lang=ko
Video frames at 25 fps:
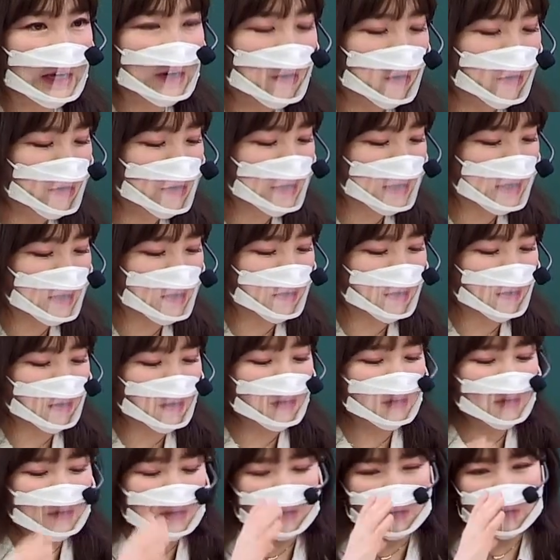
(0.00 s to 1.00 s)
어
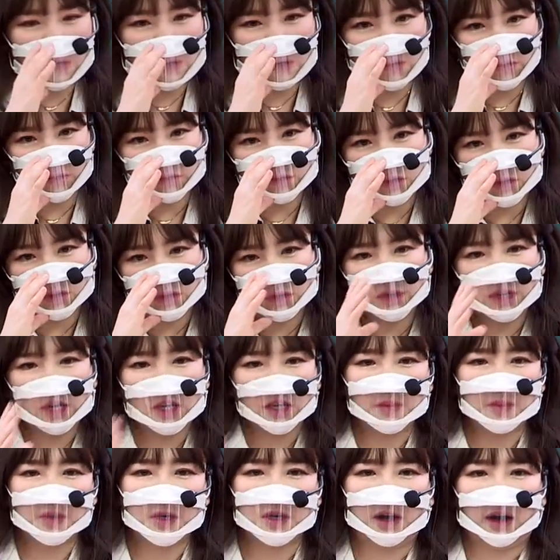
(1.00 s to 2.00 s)
이거
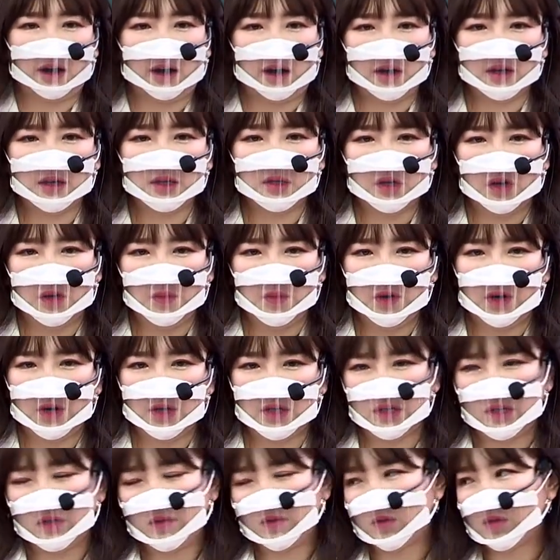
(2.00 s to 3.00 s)
선생님이 강의
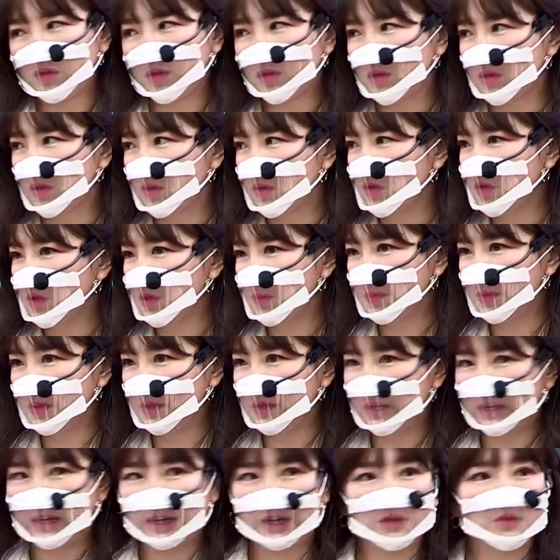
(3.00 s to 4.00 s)
설명하시는 것도 듣고
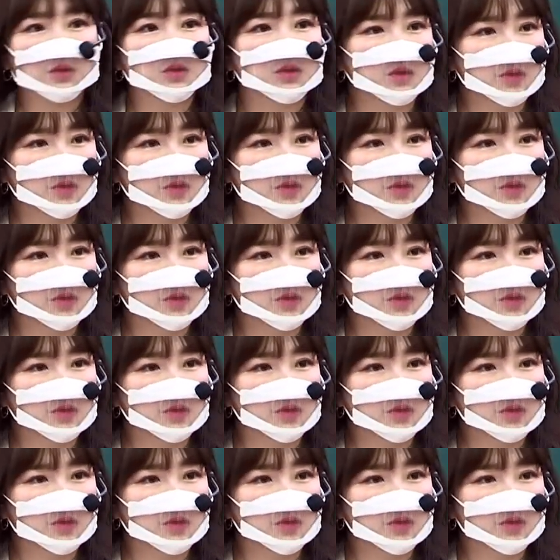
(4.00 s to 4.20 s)
싶은데 라고